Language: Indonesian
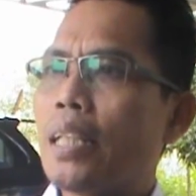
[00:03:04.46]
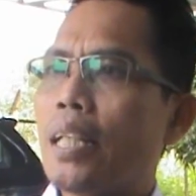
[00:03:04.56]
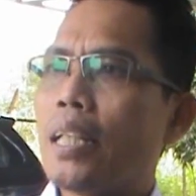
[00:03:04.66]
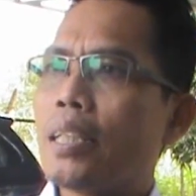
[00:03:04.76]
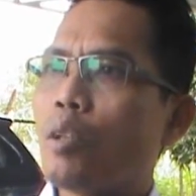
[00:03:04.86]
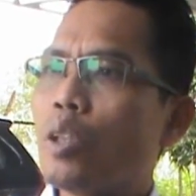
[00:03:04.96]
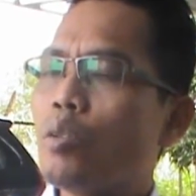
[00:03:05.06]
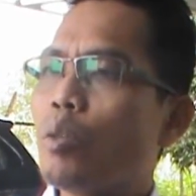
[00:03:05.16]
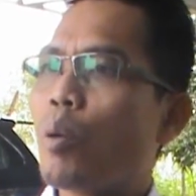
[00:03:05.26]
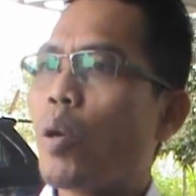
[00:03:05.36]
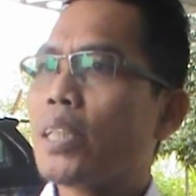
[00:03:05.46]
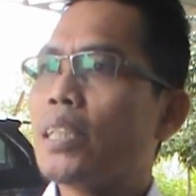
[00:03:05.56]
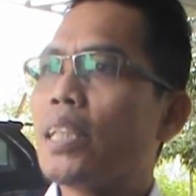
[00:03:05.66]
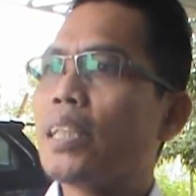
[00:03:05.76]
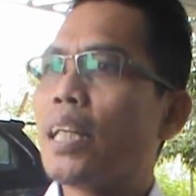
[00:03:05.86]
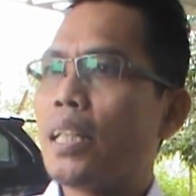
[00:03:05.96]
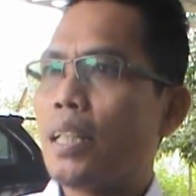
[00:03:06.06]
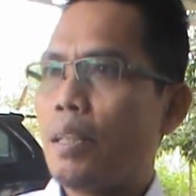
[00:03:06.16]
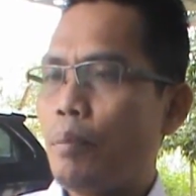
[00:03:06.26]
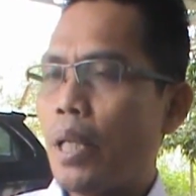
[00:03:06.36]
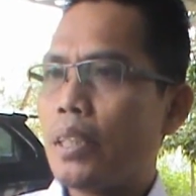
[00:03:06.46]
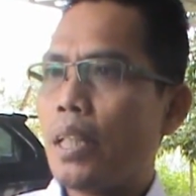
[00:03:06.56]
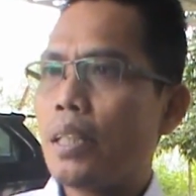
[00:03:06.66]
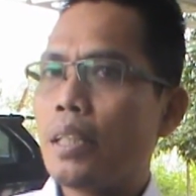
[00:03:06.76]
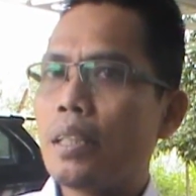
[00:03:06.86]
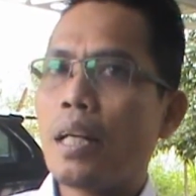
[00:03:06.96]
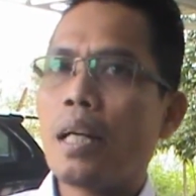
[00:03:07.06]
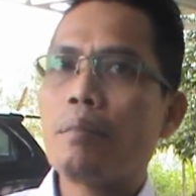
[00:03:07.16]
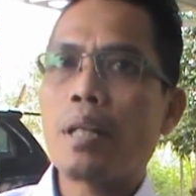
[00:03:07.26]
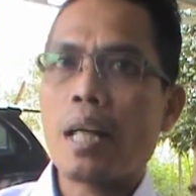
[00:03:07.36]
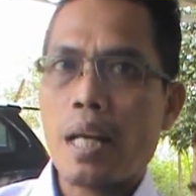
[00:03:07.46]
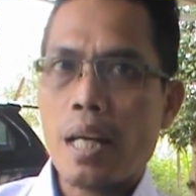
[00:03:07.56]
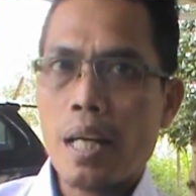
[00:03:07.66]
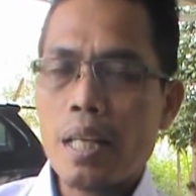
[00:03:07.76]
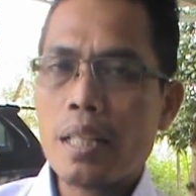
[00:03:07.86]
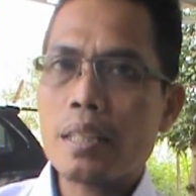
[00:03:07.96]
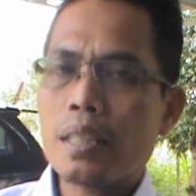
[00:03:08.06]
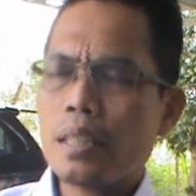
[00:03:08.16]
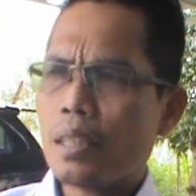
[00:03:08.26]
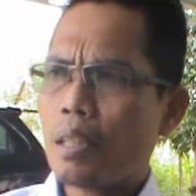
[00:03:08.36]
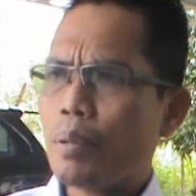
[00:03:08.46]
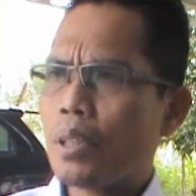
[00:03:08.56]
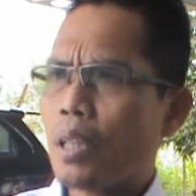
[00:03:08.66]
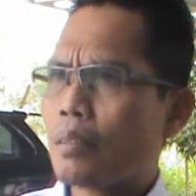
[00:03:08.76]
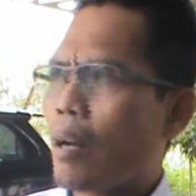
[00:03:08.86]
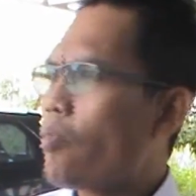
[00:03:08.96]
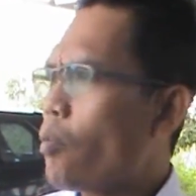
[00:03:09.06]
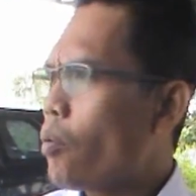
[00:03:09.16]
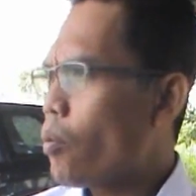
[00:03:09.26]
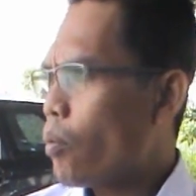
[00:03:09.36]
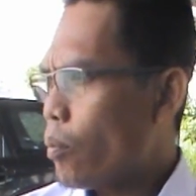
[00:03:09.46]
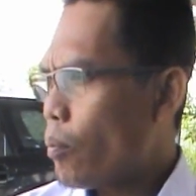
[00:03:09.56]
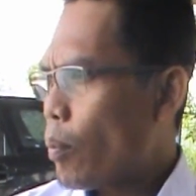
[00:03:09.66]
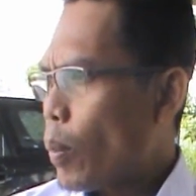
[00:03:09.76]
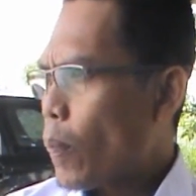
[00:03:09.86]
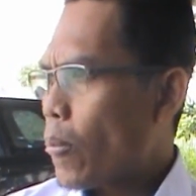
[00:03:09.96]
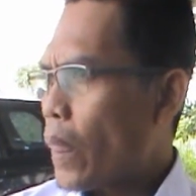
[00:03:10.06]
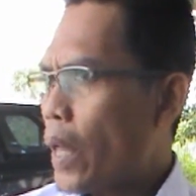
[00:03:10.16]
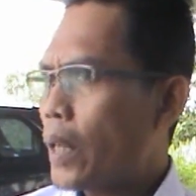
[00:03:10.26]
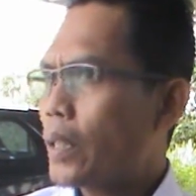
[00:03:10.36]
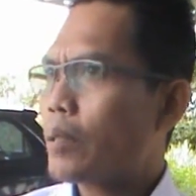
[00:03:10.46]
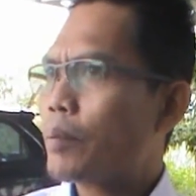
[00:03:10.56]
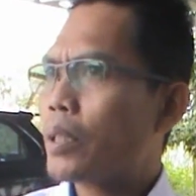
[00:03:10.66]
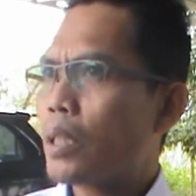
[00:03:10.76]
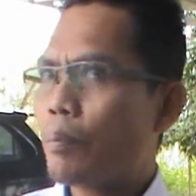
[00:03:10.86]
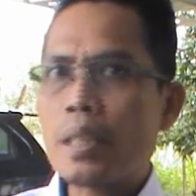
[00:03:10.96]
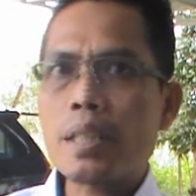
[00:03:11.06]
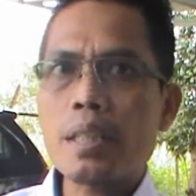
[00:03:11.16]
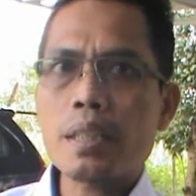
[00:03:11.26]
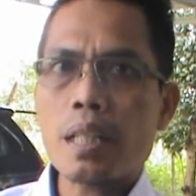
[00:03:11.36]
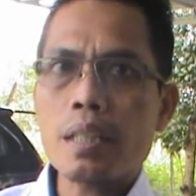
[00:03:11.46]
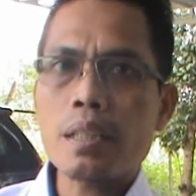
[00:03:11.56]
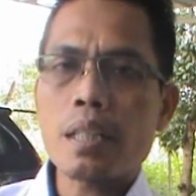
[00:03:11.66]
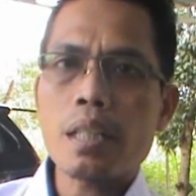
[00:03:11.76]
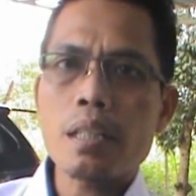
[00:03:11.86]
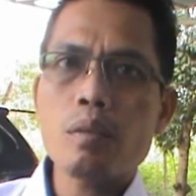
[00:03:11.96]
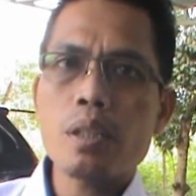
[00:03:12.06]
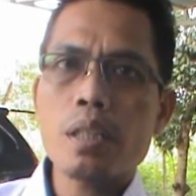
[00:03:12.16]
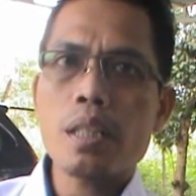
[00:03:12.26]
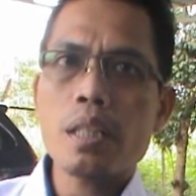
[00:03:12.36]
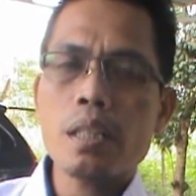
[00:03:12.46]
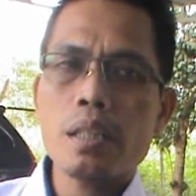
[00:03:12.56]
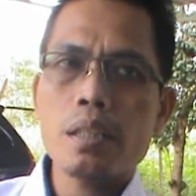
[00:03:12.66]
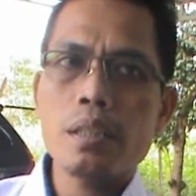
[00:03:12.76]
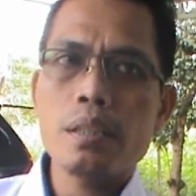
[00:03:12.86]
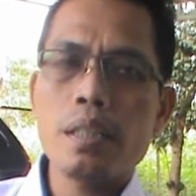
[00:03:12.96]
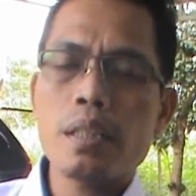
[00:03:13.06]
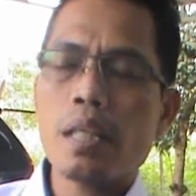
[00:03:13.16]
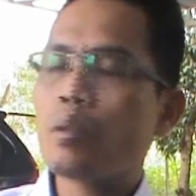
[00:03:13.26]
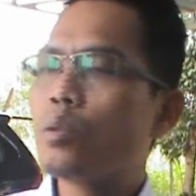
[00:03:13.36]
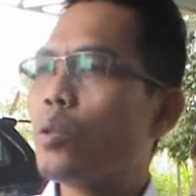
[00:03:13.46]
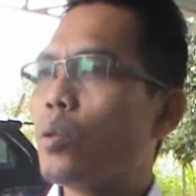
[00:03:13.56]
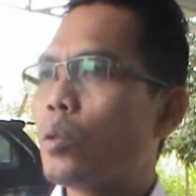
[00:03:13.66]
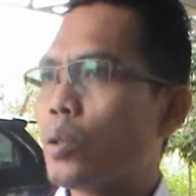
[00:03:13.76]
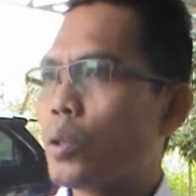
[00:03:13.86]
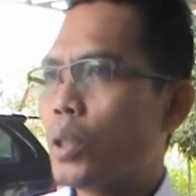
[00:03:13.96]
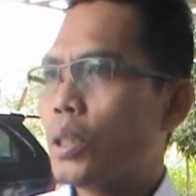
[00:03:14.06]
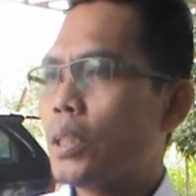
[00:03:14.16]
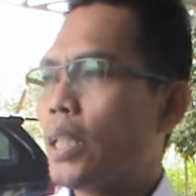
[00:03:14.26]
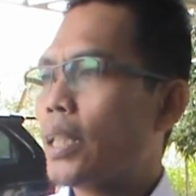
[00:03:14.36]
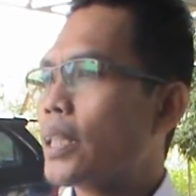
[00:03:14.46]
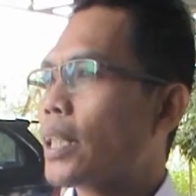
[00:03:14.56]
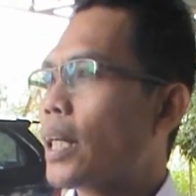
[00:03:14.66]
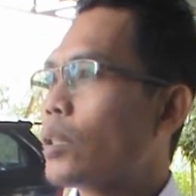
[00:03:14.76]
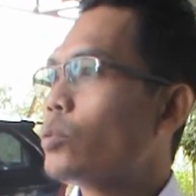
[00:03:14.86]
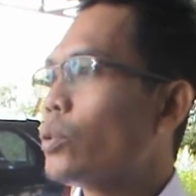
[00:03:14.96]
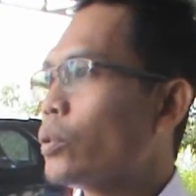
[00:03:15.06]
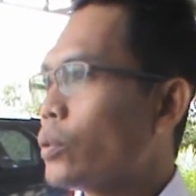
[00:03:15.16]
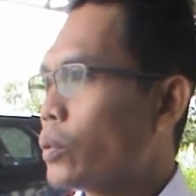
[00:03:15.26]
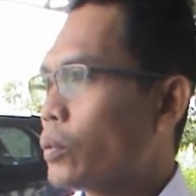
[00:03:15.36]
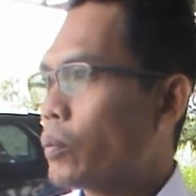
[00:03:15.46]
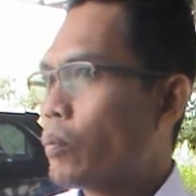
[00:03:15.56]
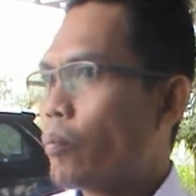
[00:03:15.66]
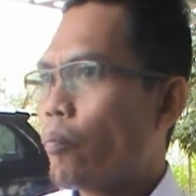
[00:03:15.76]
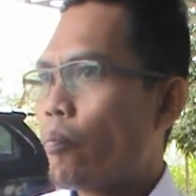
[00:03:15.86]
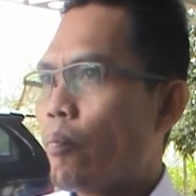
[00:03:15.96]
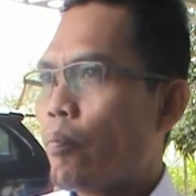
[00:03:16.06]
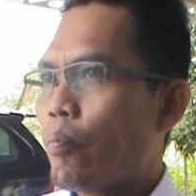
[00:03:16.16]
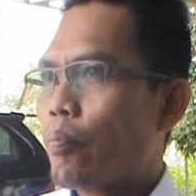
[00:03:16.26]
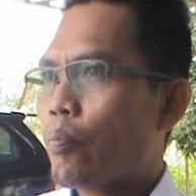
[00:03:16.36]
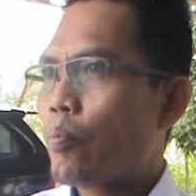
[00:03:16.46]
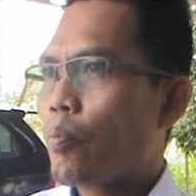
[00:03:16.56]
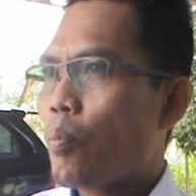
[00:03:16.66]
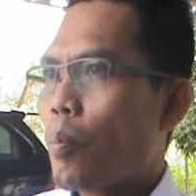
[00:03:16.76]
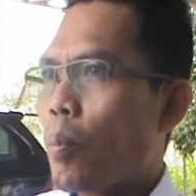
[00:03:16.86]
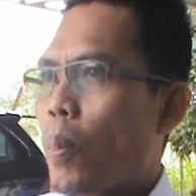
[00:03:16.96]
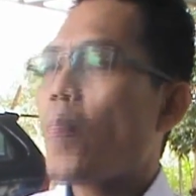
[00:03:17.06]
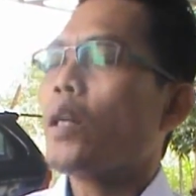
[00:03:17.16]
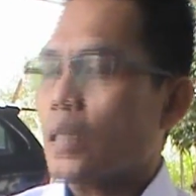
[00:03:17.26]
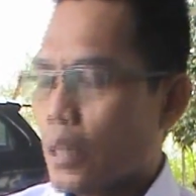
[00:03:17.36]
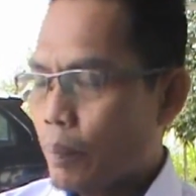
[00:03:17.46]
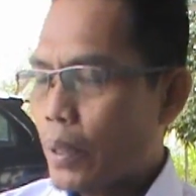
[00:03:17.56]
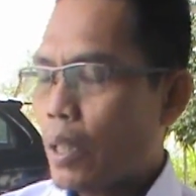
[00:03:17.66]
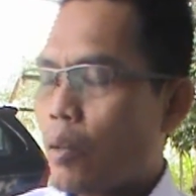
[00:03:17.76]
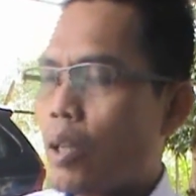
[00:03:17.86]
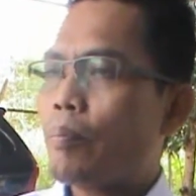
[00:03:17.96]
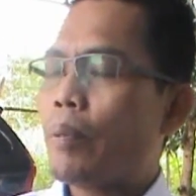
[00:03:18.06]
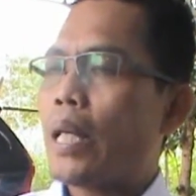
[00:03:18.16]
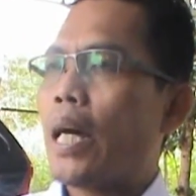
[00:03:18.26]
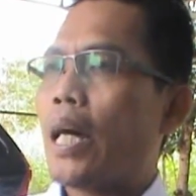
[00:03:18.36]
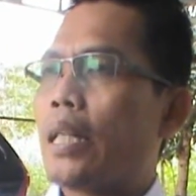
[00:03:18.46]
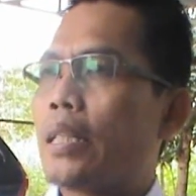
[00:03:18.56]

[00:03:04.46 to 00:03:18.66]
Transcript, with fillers: kita kita usuli untuk perluasan jaringan hmm. baik jaringan tegangan menengah nanti hmm. kita pasang perahu ya yang lebih lebih dekat karena jaringan itu adalah JTR ujung jaringan tegangan ujung. Berarti nanti akan dilakukan pembenahan tetap ya? Tetap kita lakukan pembenahan.